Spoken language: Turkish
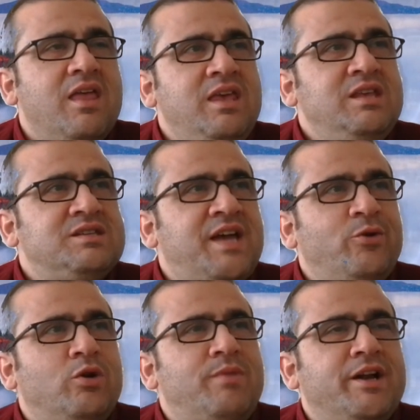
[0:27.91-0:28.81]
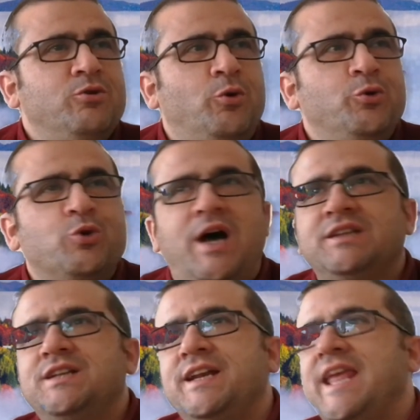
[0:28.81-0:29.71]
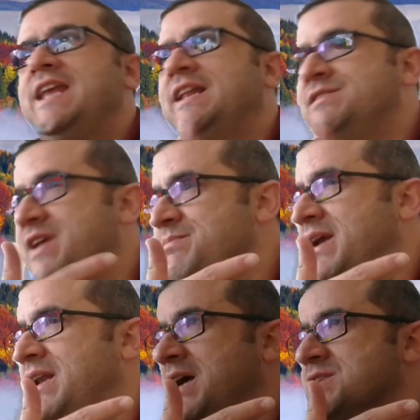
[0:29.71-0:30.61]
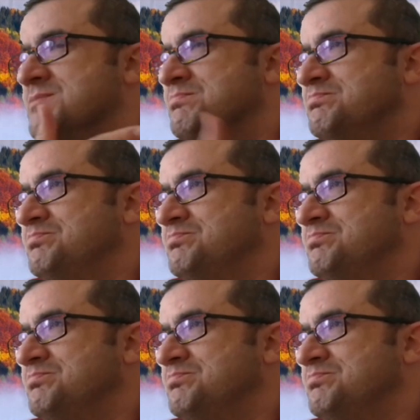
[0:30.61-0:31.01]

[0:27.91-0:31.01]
İnsan olmanın onuru adına ne ile direnmek lazım?